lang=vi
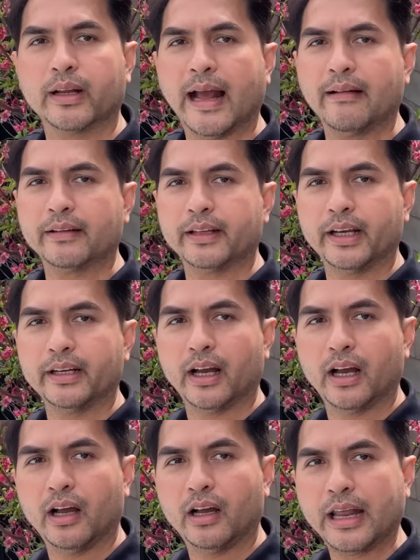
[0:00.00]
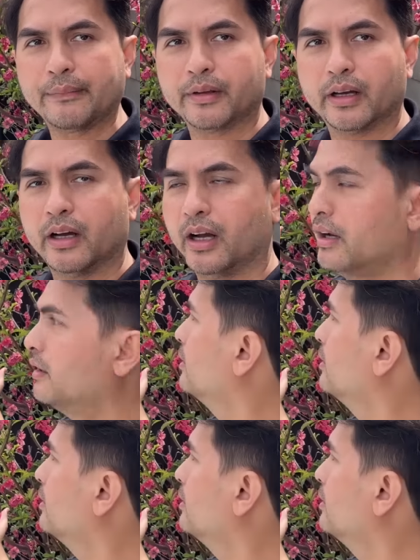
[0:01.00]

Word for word: Cái đào nhà Tiến đó, đẹp chưa?